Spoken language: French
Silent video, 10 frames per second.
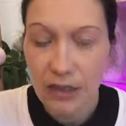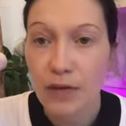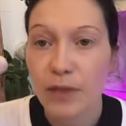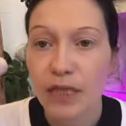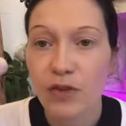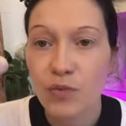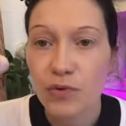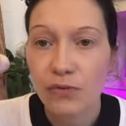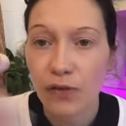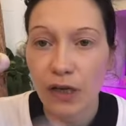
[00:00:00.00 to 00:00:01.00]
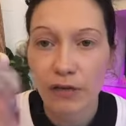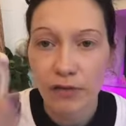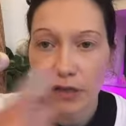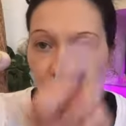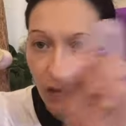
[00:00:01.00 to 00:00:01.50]
il y a marqué vous pouvez faire
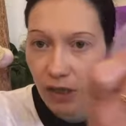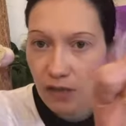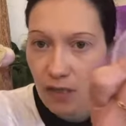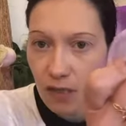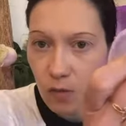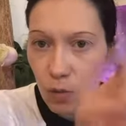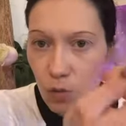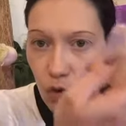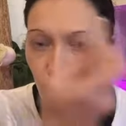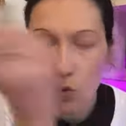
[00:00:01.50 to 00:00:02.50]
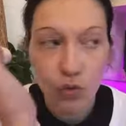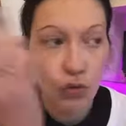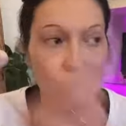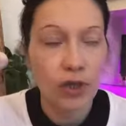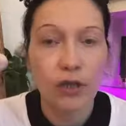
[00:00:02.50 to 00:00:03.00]
avec euh, la scie Sponge du
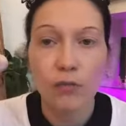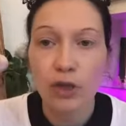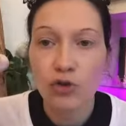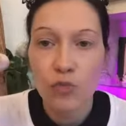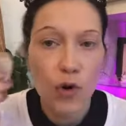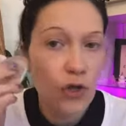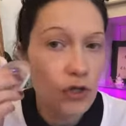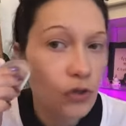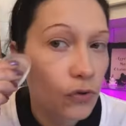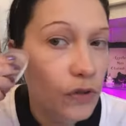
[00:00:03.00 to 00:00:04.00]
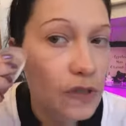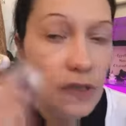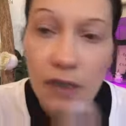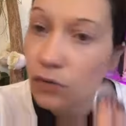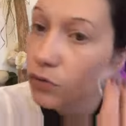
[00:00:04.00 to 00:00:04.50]
contouring, mettre du blush, donc on va
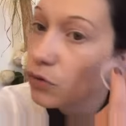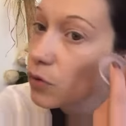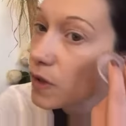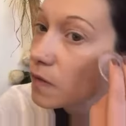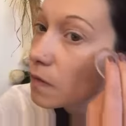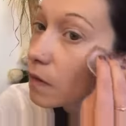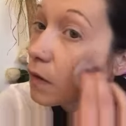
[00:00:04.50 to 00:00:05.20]
essayer tout de suite.